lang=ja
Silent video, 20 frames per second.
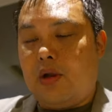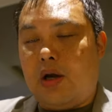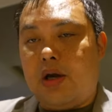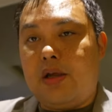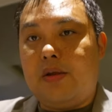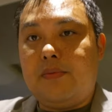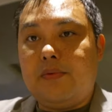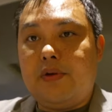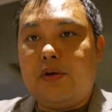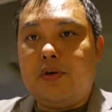は
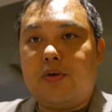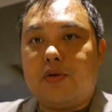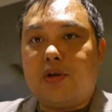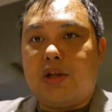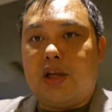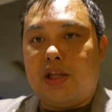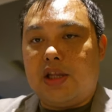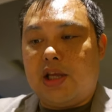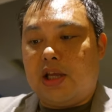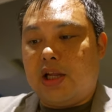い、ということ
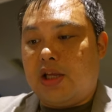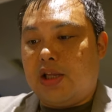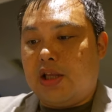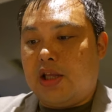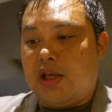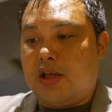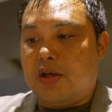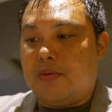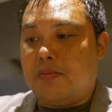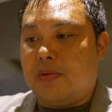でね、いただい
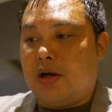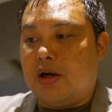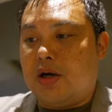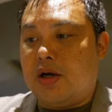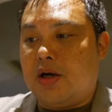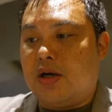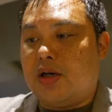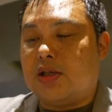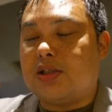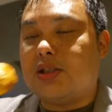ていき
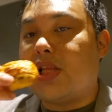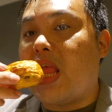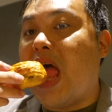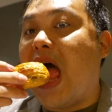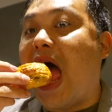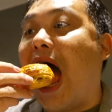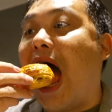ます。